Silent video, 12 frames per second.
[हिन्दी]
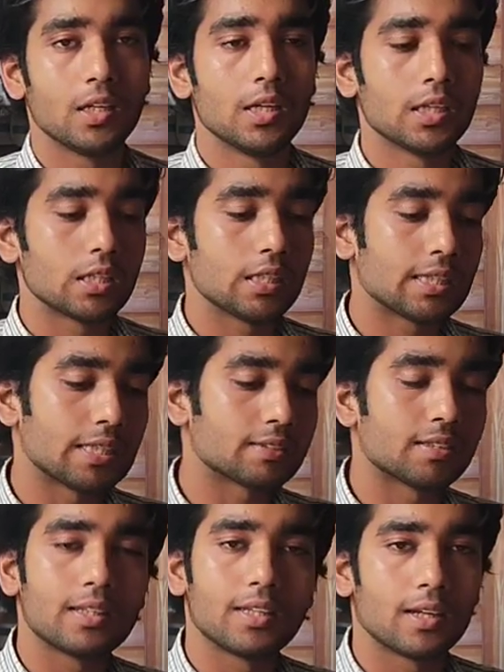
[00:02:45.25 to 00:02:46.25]

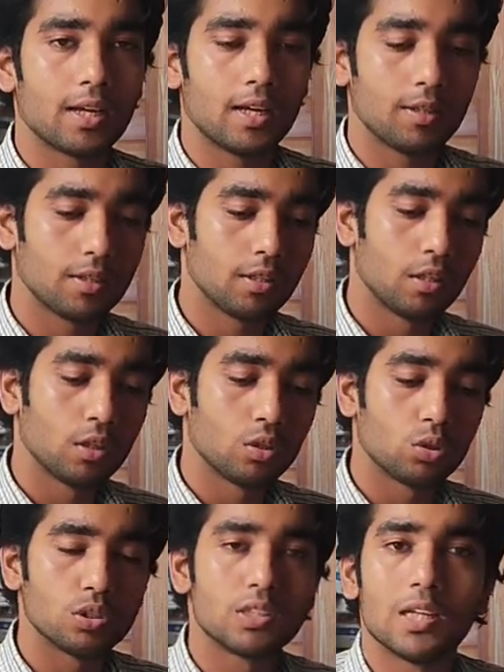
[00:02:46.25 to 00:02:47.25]
कैसा दिख रहा
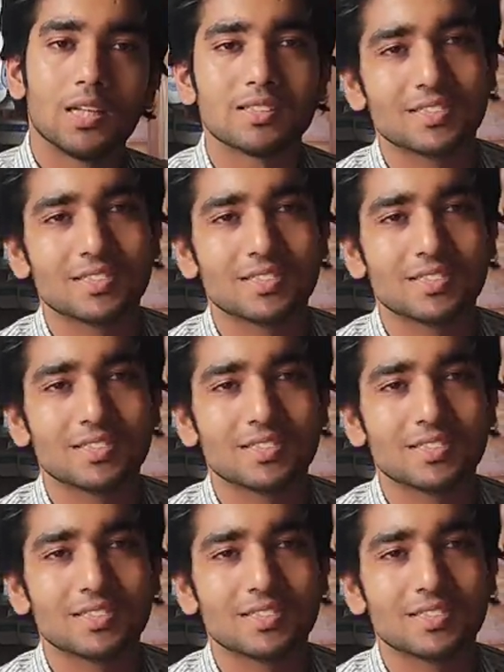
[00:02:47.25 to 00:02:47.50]
है तो चलिए